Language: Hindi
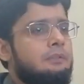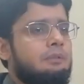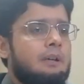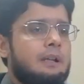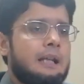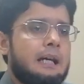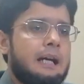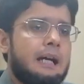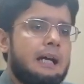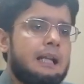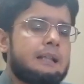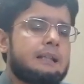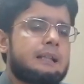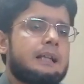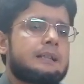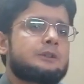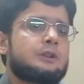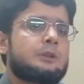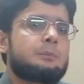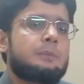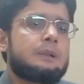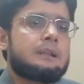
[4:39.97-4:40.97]
सलाद का
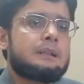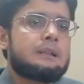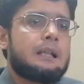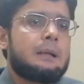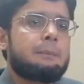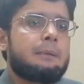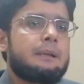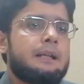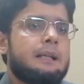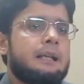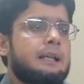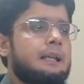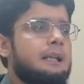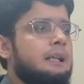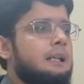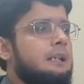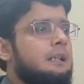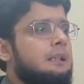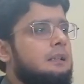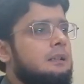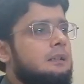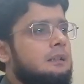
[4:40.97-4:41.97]
जो मतलब
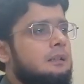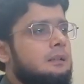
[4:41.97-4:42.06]
है